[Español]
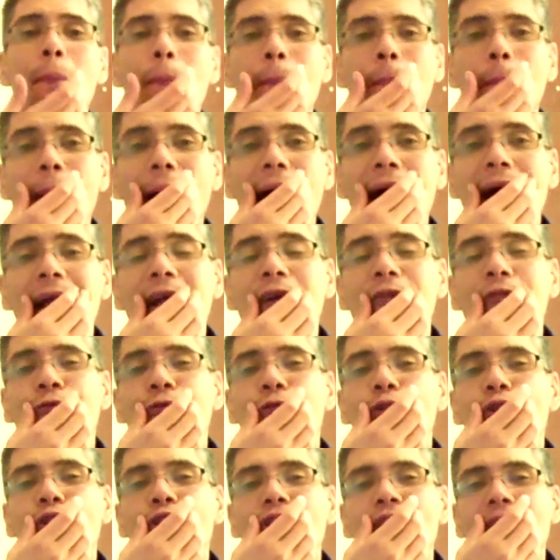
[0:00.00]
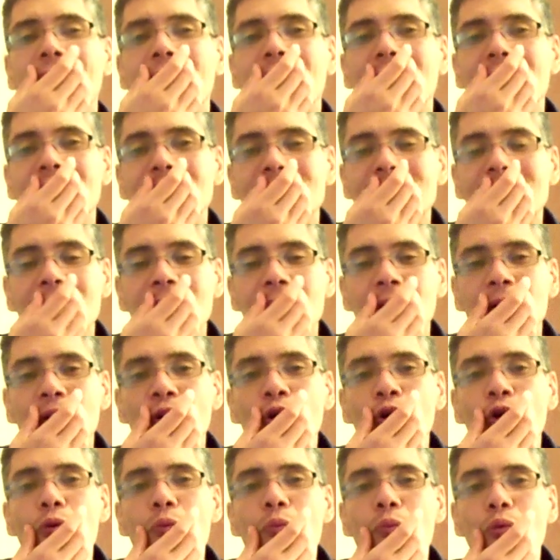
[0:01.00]
para fortalecer
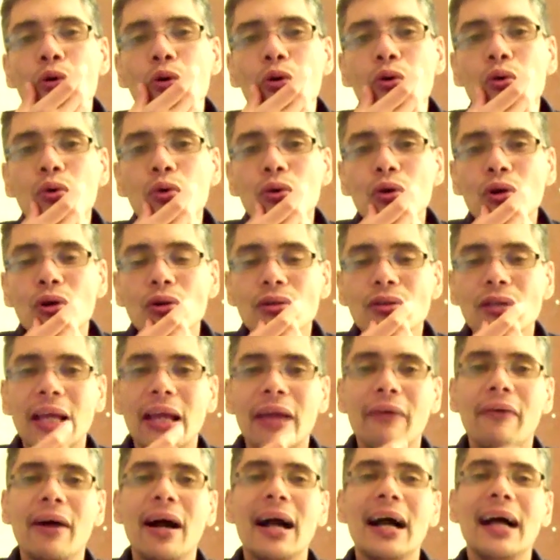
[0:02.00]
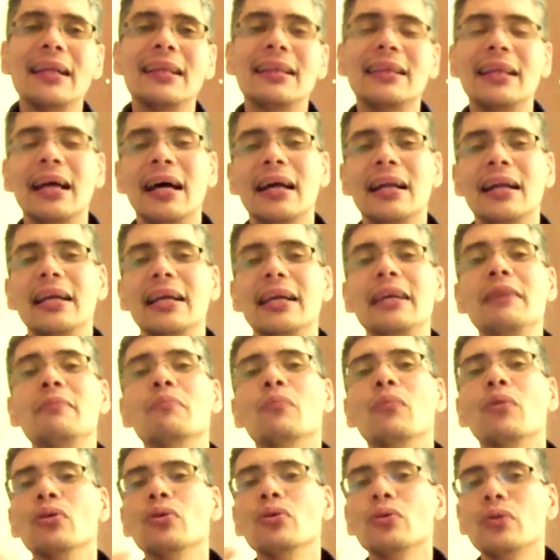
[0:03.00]
los músculos que van a estar
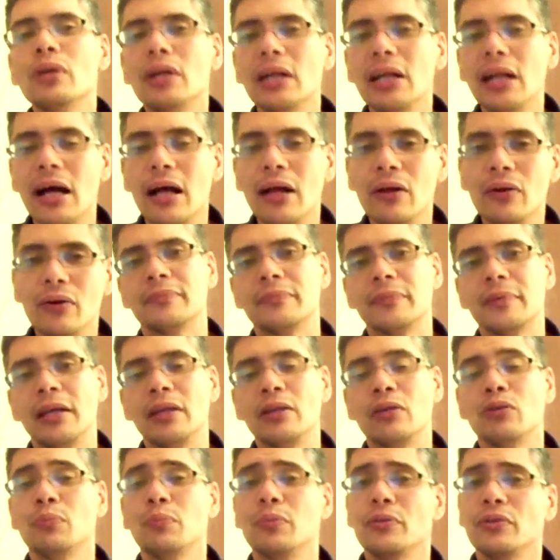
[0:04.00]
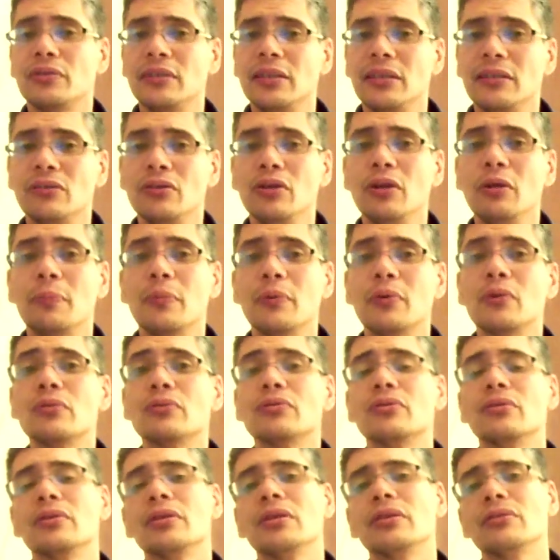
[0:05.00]
involucrados en tu proceso de
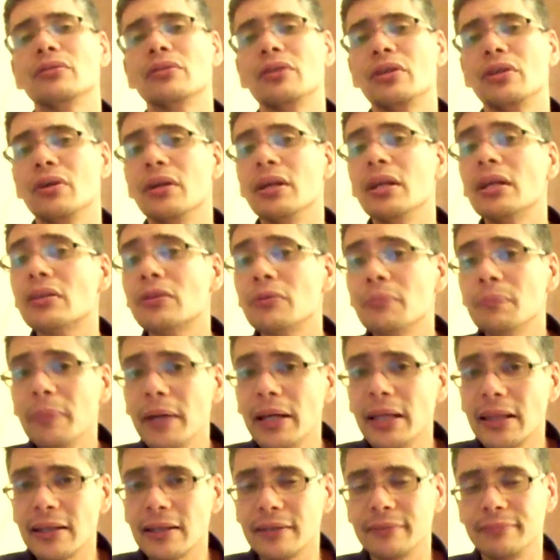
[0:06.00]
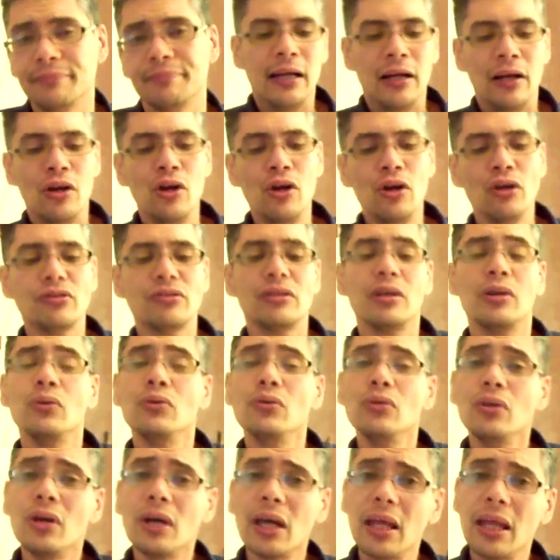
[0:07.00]
producción de sonido en la trompeta. Lo
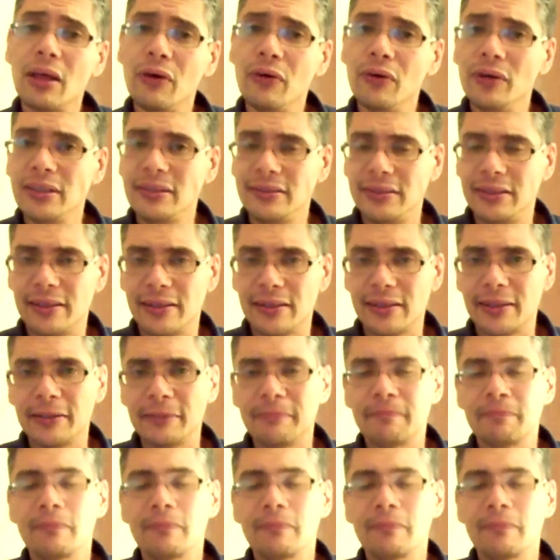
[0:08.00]
segundo que debo decirte